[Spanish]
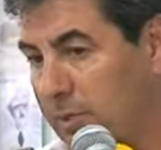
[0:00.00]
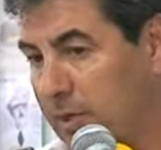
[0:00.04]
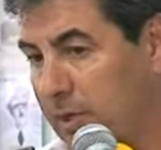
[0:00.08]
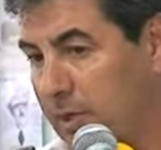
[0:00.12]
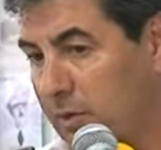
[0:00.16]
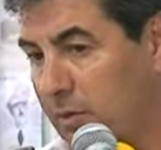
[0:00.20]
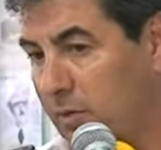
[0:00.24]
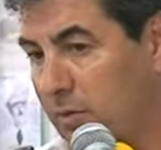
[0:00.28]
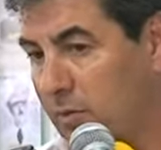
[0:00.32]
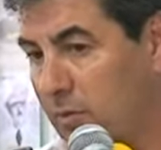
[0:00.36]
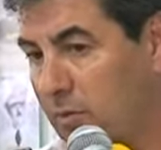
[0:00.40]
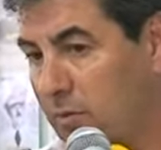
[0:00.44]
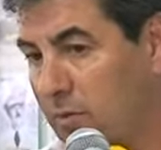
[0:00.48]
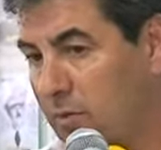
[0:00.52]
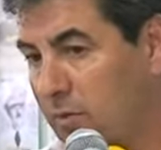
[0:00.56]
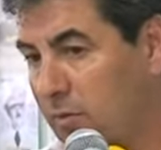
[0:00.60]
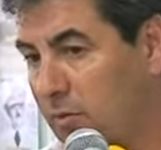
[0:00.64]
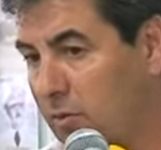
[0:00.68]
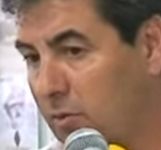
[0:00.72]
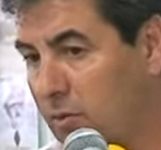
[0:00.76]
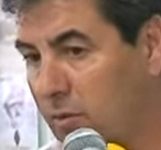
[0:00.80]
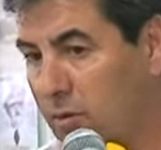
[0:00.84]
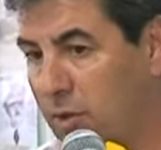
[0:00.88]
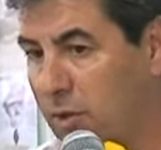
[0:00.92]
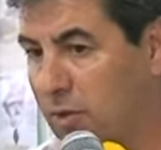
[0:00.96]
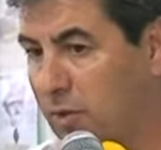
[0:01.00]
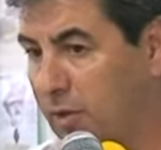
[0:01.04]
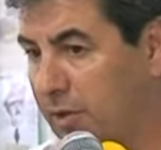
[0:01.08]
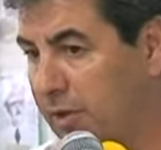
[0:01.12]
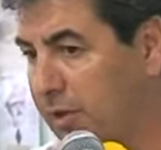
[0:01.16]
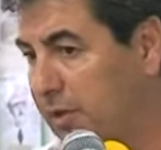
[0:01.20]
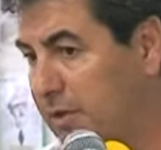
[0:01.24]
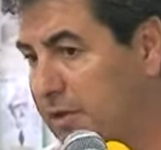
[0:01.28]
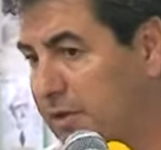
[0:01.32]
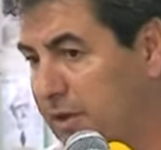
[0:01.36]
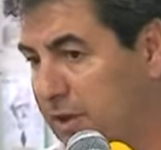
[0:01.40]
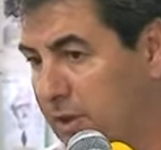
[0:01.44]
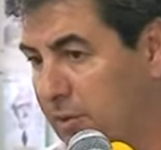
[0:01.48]
Pero hoy lo que
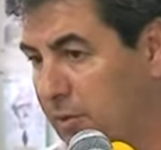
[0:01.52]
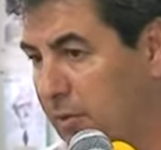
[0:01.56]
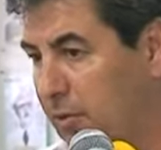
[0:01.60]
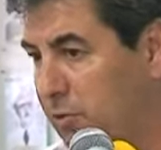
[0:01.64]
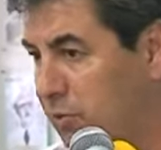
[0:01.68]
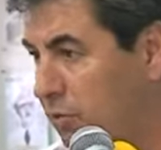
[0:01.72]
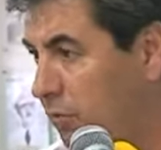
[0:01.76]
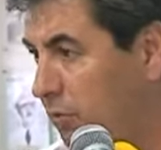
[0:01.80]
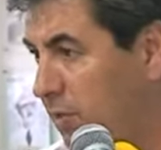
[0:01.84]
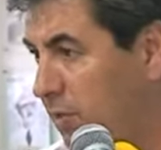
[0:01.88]
necesitamos es